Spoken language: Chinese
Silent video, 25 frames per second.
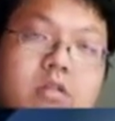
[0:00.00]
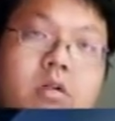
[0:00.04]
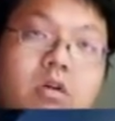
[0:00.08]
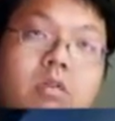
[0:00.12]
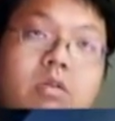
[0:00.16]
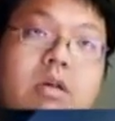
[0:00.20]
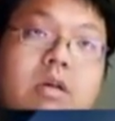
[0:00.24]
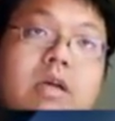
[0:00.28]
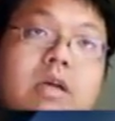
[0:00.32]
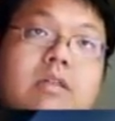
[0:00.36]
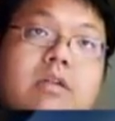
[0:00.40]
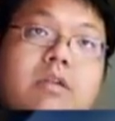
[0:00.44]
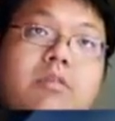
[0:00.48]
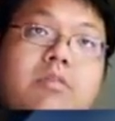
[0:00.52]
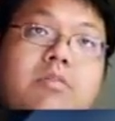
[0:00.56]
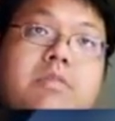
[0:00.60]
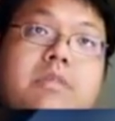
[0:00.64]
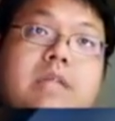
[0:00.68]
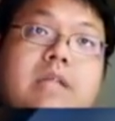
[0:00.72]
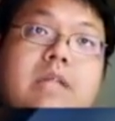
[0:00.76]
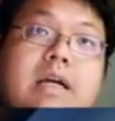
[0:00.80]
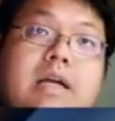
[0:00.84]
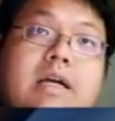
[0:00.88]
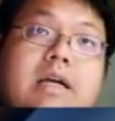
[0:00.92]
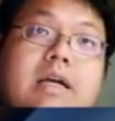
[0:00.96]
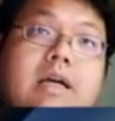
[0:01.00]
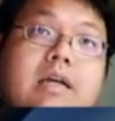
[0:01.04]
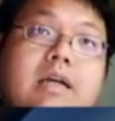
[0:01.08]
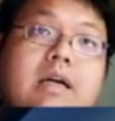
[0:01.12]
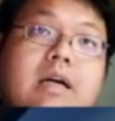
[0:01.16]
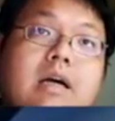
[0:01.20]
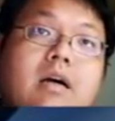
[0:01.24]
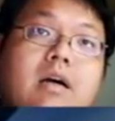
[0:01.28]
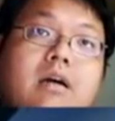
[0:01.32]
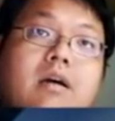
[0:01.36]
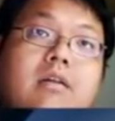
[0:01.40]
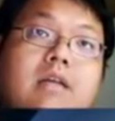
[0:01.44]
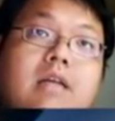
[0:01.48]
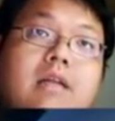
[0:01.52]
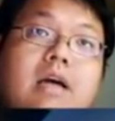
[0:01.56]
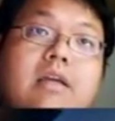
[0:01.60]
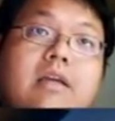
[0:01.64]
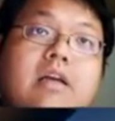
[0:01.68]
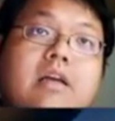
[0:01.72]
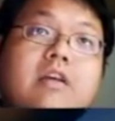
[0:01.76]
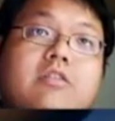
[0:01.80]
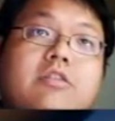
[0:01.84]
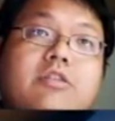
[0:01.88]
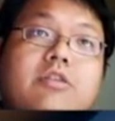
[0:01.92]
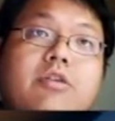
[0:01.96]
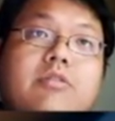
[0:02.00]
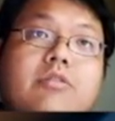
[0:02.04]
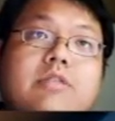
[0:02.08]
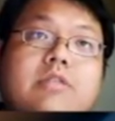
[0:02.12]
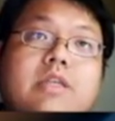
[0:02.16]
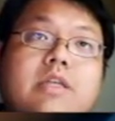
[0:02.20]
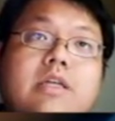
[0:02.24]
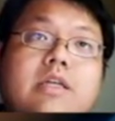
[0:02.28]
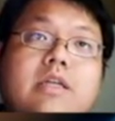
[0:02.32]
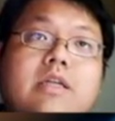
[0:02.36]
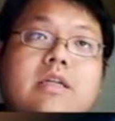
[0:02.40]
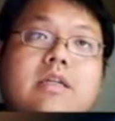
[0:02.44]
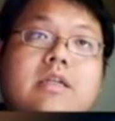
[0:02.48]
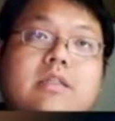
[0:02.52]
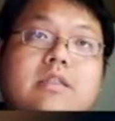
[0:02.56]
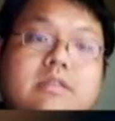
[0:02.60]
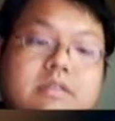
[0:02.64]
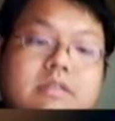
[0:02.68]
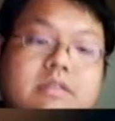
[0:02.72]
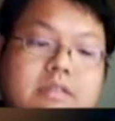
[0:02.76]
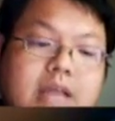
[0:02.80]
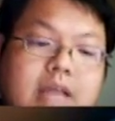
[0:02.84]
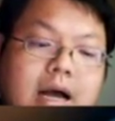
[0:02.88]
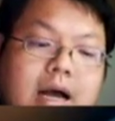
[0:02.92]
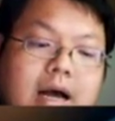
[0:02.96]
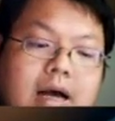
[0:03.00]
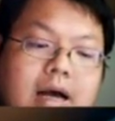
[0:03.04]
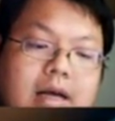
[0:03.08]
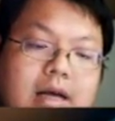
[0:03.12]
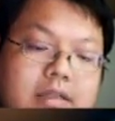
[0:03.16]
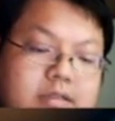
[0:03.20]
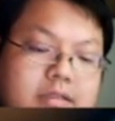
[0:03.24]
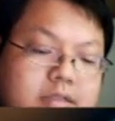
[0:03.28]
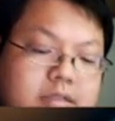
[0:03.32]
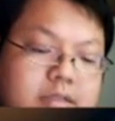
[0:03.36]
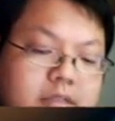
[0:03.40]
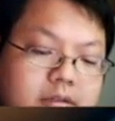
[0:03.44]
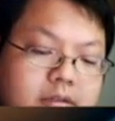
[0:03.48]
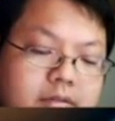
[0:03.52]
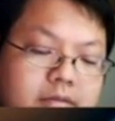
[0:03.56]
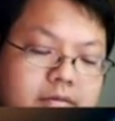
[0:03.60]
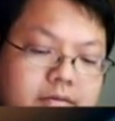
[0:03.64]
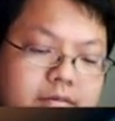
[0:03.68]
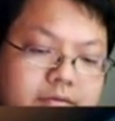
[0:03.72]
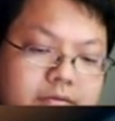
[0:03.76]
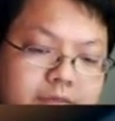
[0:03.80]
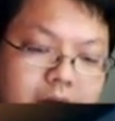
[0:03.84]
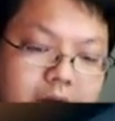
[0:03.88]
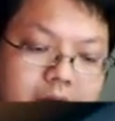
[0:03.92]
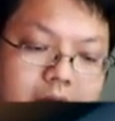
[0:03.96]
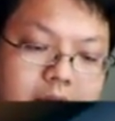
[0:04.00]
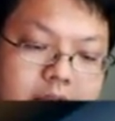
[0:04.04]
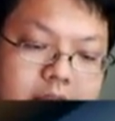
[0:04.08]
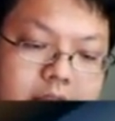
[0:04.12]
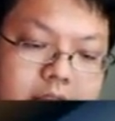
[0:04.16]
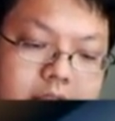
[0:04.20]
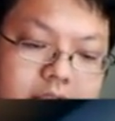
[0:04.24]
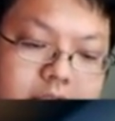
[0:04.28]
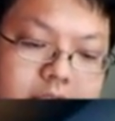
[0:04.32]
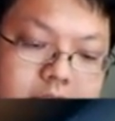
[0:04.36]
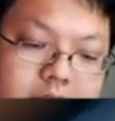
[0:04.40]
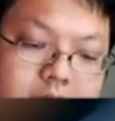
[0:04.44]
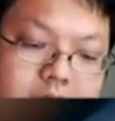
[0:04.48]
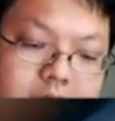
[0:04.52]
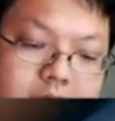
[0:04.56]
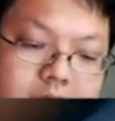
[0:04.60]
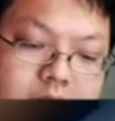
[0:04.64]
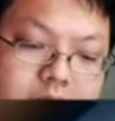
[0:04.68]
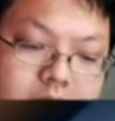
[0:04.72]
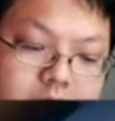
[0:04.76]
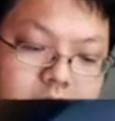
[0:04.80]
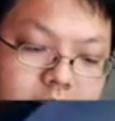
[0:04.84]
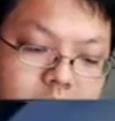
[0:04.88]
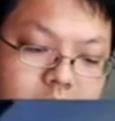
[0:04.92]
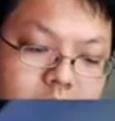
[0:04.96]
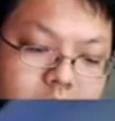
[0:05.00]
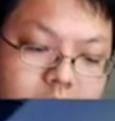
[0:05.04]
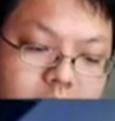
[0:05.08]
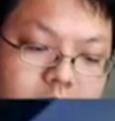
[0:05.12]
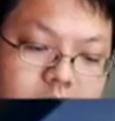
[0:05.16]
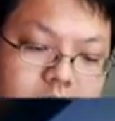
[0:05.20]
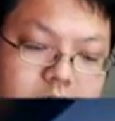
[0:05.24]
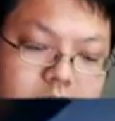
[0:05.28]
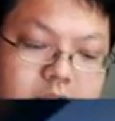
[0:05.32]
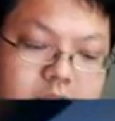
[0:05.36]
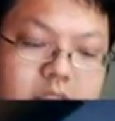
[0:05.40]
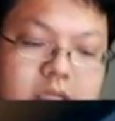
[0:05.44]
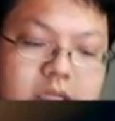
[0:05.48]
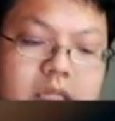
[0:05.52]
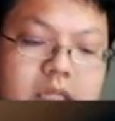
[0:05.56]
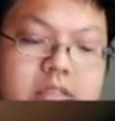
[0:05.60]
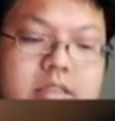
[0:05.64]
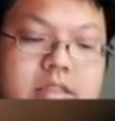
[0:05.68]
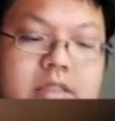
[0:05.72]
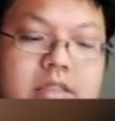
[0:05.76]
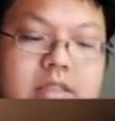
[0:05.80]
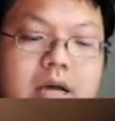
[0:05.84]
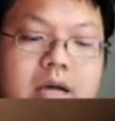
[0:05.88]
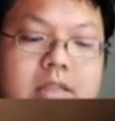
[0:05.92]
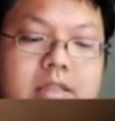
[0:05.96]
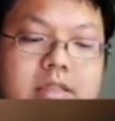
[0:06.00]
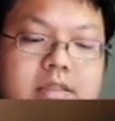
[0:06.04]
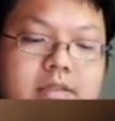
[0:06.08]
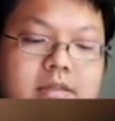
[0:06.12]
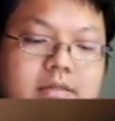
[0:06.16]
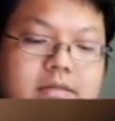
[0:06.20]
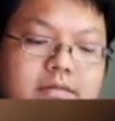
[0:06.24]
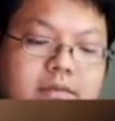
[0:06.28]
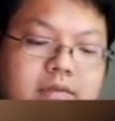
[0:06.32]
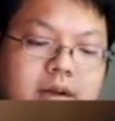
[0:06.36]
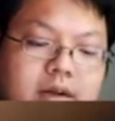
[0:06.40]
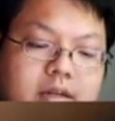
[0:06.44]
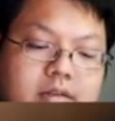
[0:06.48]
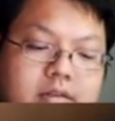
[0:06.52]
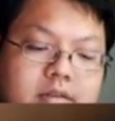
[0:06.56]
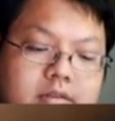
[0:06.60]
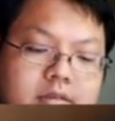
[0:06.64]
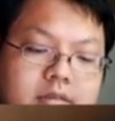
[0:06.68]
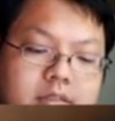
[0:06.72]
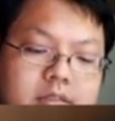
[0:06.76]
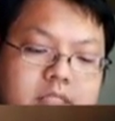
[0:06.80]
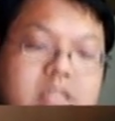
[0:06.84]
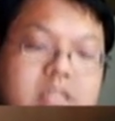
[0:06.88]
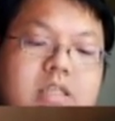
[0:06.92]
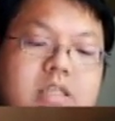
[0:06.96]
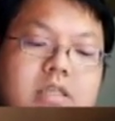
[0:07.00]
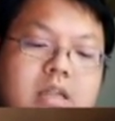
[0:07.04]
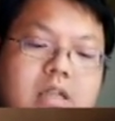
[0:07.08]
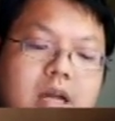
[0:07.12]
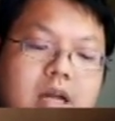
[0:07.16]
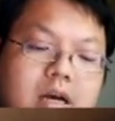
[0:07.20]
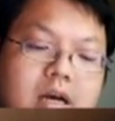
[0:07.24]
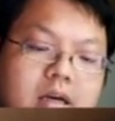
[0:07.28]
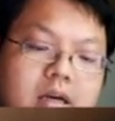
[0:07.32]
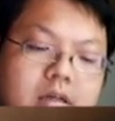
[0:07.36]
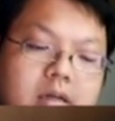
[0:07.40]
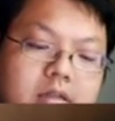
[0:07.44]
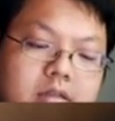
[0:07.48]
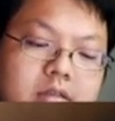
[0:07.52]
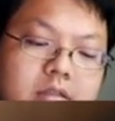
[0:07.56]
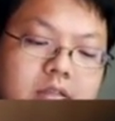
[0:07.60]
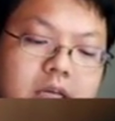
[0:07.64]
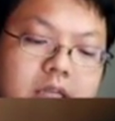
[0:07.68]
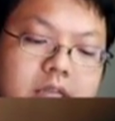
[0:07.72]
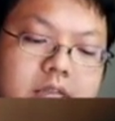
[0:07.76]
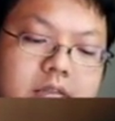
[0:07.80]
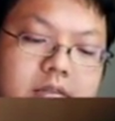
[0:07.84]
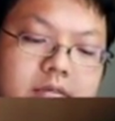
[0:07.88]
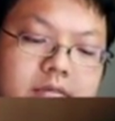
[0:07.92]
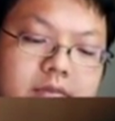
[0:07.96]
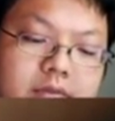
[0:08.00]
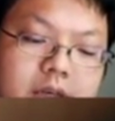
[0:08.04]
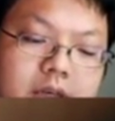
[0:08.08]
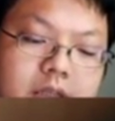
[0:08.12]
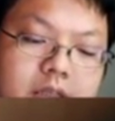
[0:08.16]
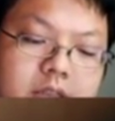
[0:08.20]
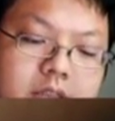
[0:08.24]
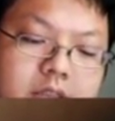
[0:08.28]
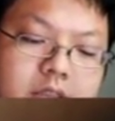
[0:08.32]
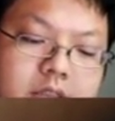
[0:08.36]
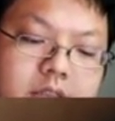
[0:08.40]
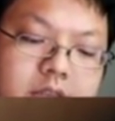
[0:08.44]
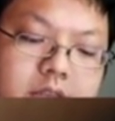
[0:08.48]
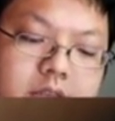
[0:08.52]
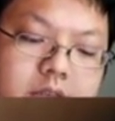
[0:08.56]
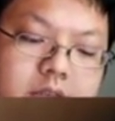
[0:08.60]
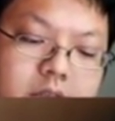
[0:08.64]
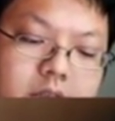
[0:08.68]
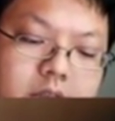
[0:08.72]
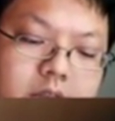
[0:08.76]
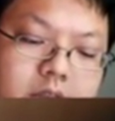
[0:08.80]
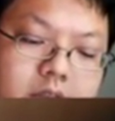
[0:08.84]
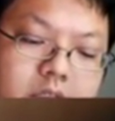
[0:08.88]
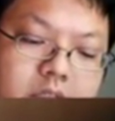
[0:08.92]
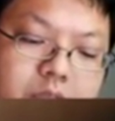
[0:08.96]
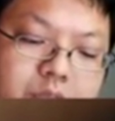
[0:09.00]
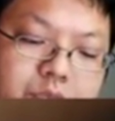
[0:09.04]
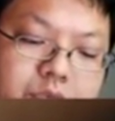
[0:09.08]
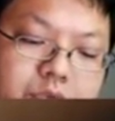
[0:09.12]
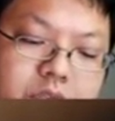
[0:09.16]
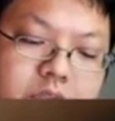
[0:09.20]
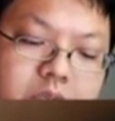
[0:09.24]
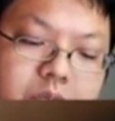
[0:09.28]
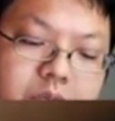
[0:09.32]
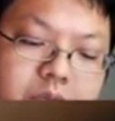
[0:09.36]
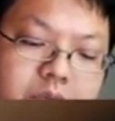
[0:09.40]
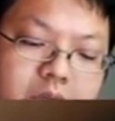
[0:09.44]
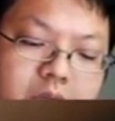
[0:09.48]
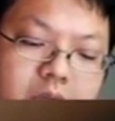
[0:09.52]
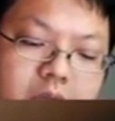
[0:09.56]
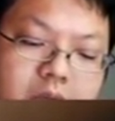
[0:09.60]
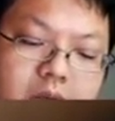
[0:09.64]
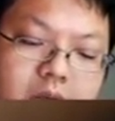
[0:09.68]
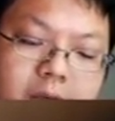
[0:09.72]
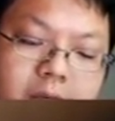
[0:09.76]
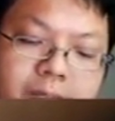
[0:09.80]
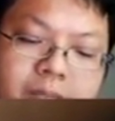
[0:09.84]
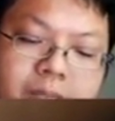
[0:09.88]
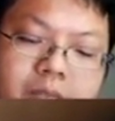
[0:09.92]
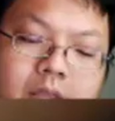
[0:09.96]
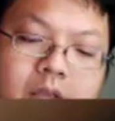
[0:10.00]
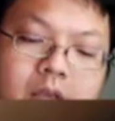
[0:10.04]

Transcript: 同样的，我们再来看看哈，它要凑成一个大正方形哈，其实应该是大正方体啦哈，大正方体啊，题目写不太好。